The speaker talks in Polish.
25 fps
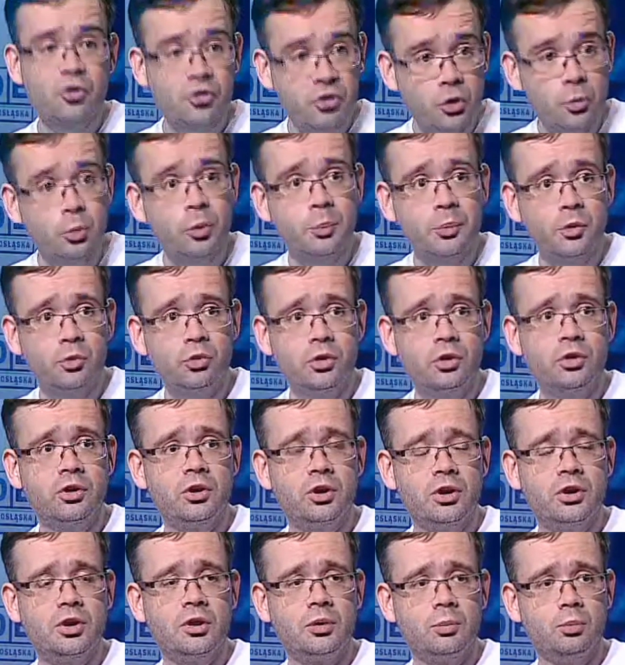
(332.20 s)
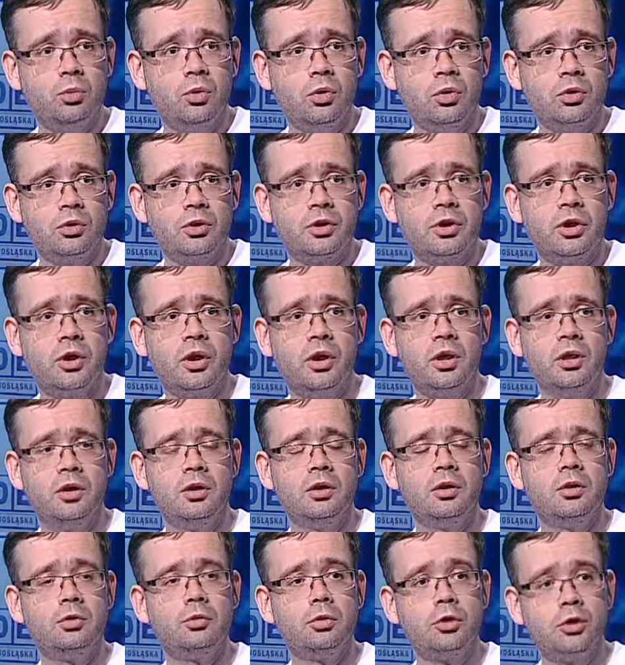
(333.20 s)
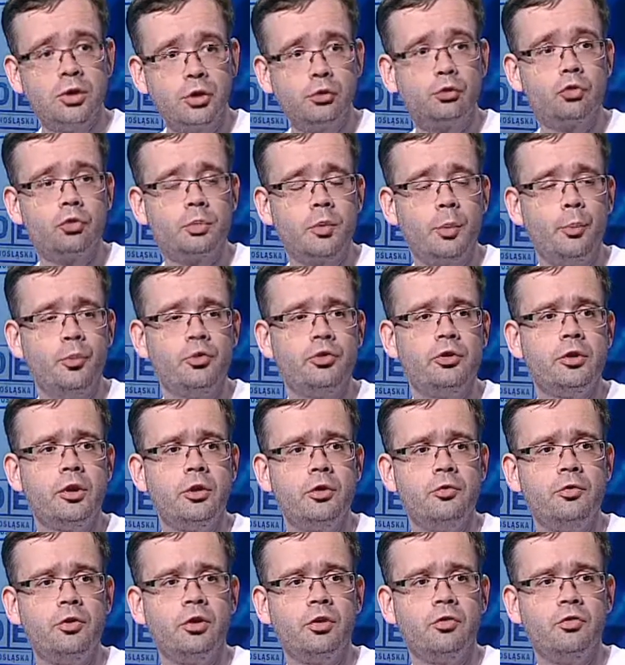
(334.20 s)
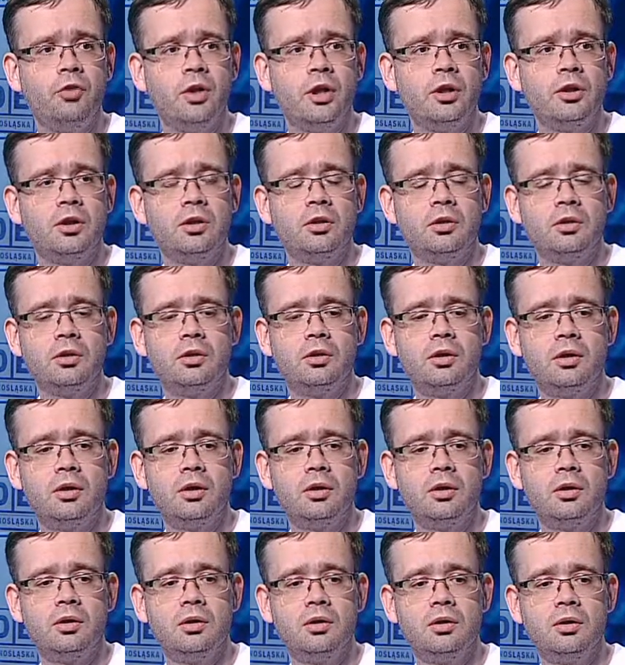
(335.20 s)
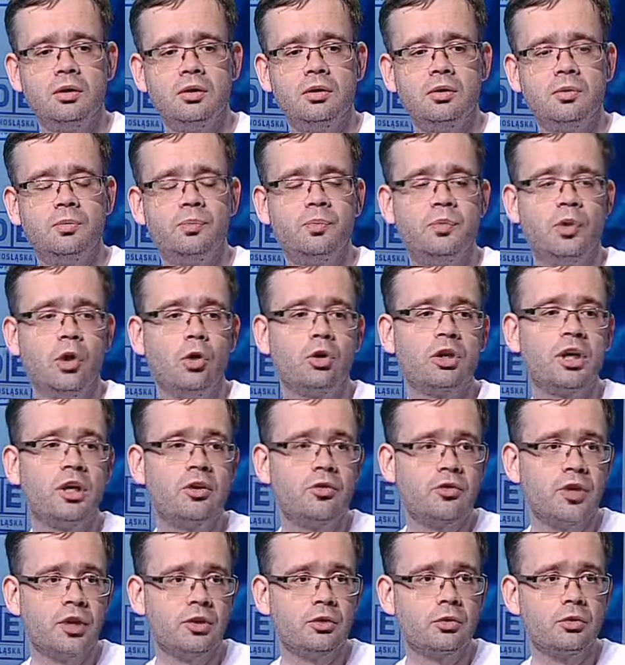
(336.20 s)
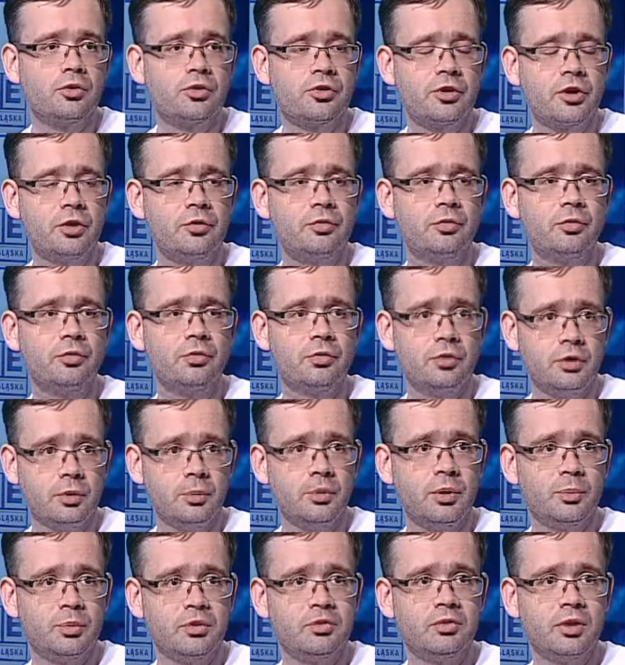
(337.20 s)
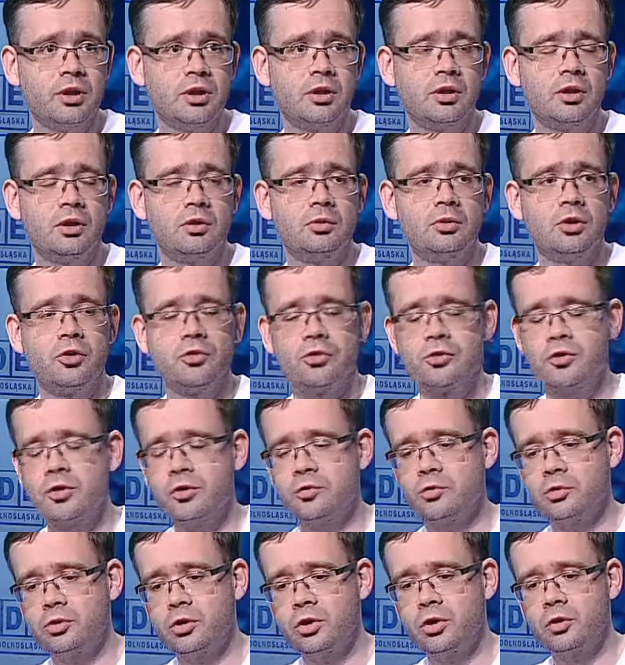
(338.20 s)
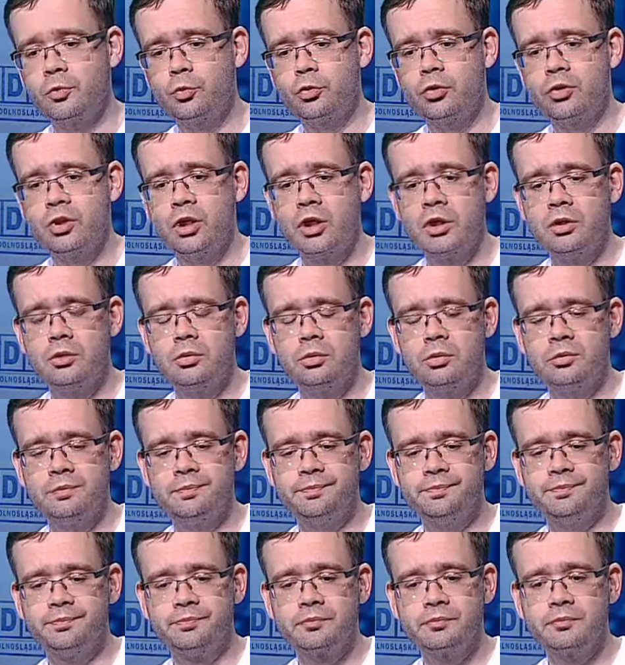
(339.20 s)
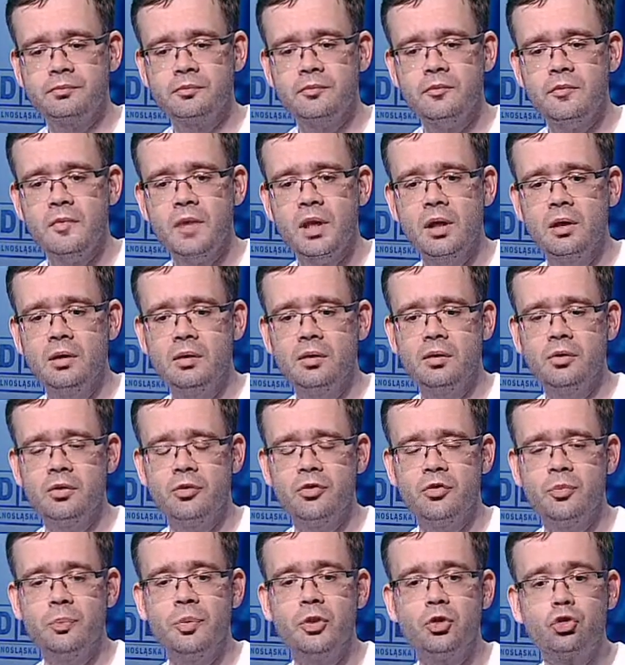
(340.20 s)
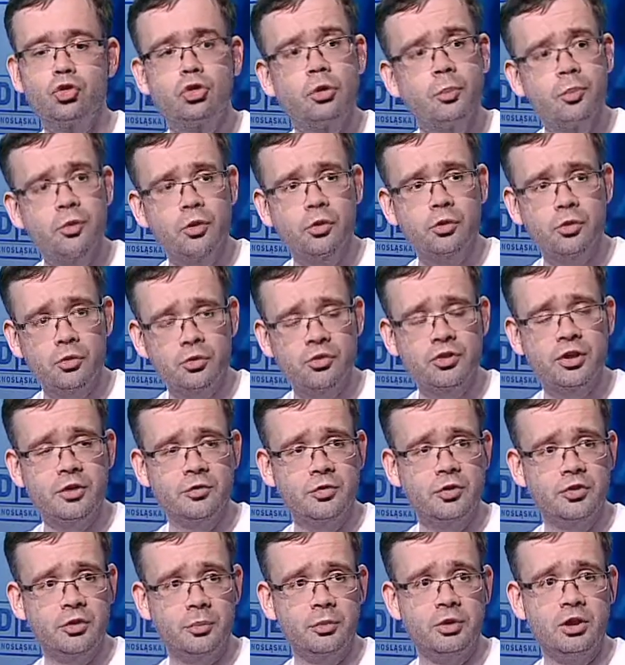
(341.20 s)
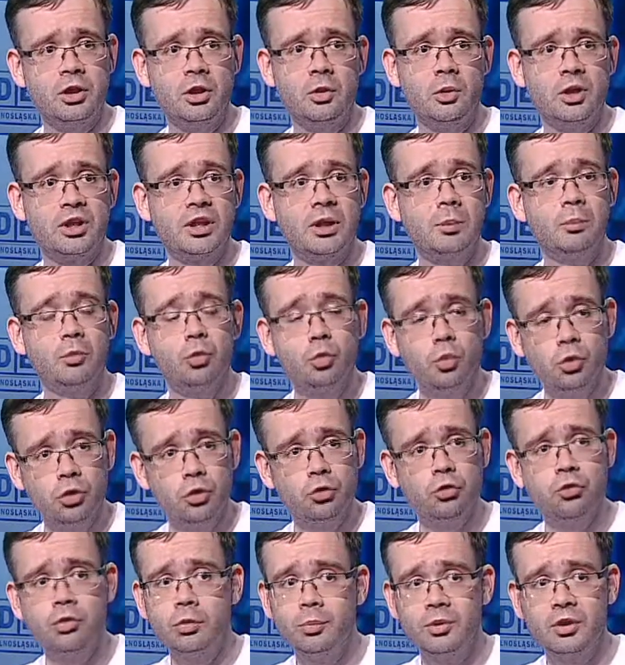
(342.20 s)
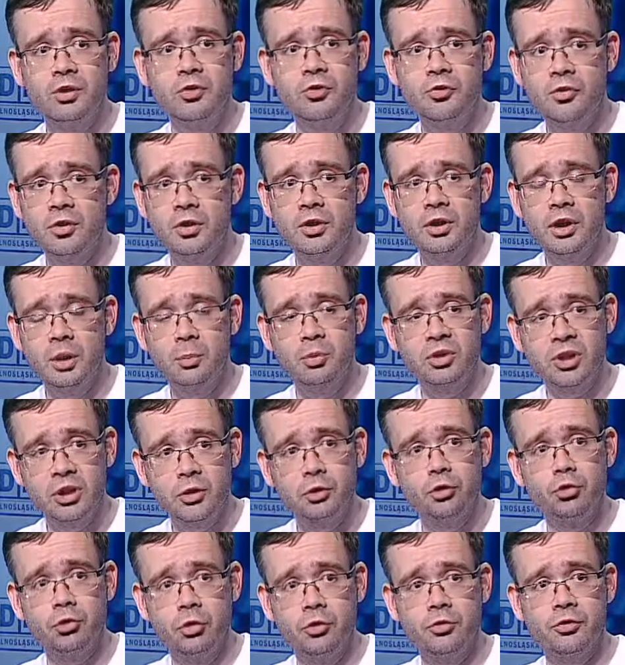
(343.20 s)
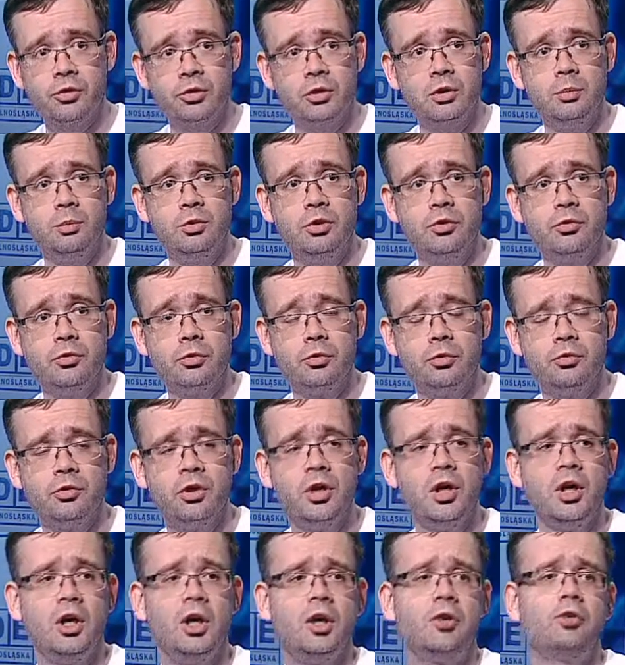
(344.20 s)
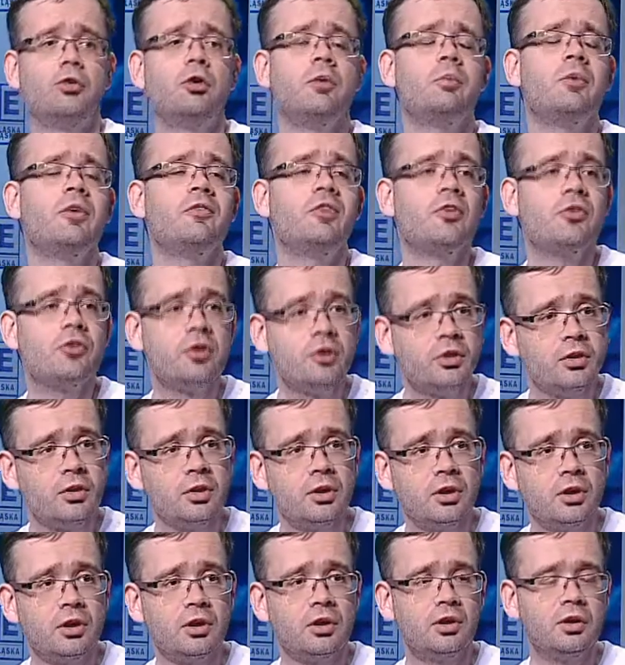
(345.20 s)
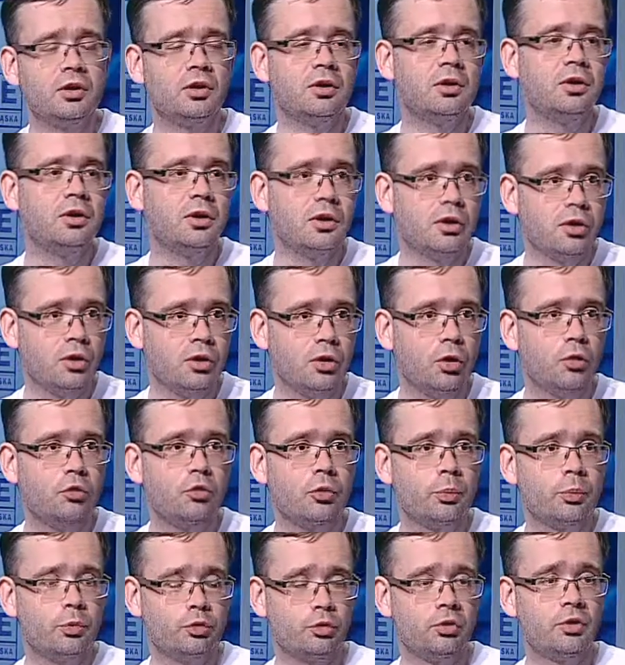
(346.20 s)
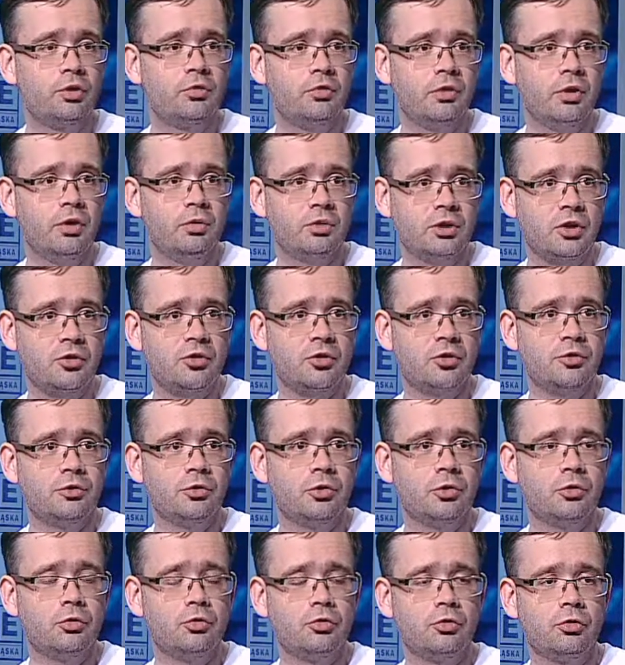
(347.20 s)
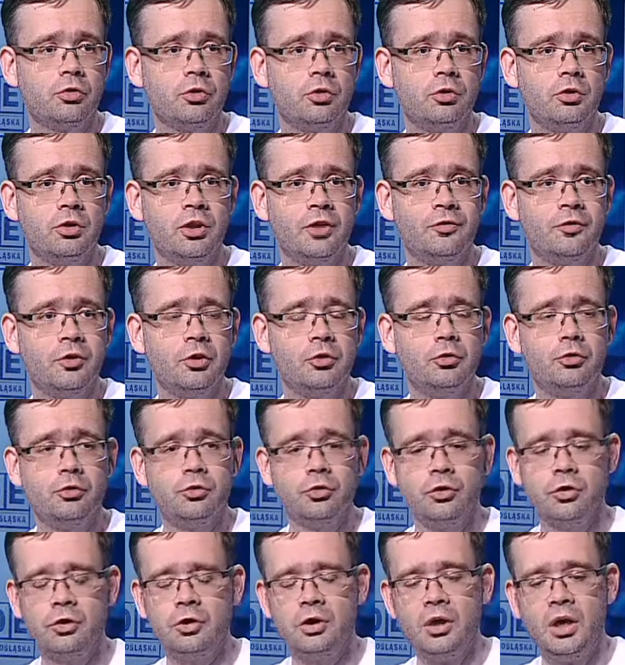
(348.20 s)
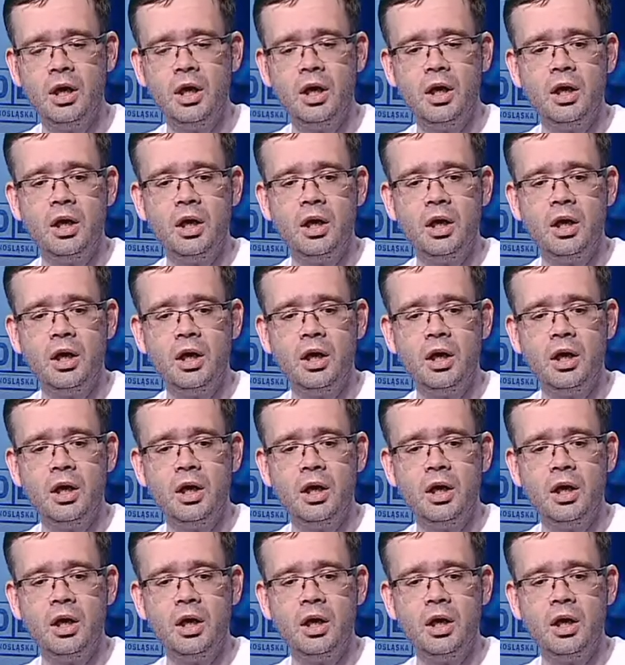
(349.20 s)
został popełniony jeden błąd, e, który też już mamy zidentyfikowany. E, organizator strefy, firma prywatna, która została wyłoniona w przetargu, E, zbyt szybko tą strefę zamknęła. Tam było jeszcze miejsce dla ponad tysiąca kibiców, czyli mniej więcej tyle, ile osób oczekiwało na zewnątrz e, na wejście.